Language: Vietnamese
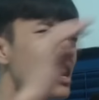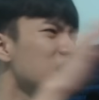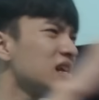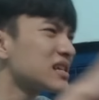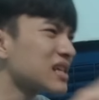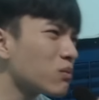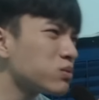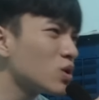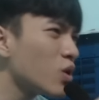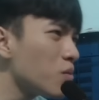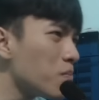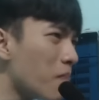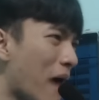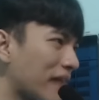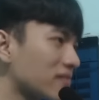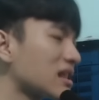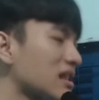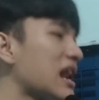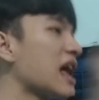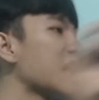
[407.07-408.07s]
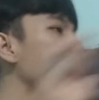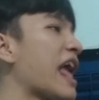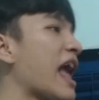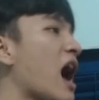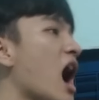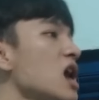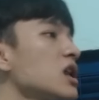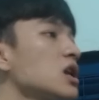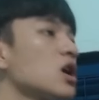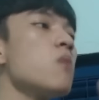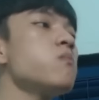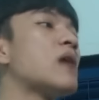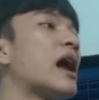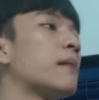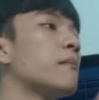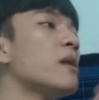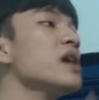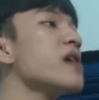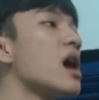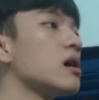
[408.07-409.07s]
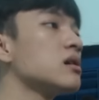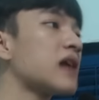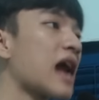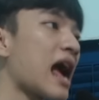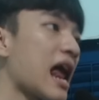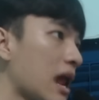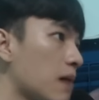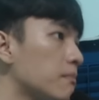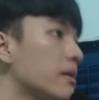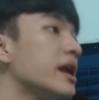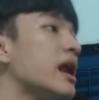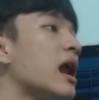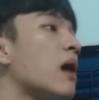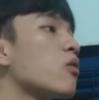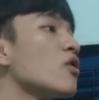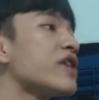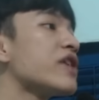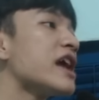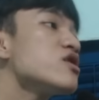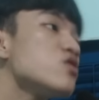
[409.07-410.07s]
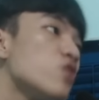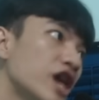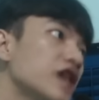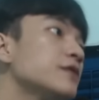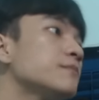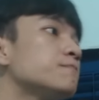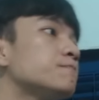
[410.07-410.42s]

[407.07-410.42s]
xong xuôi bẹt ta la nhà hết. Khúc này mới nhận ra là mình không có giấy trù đích,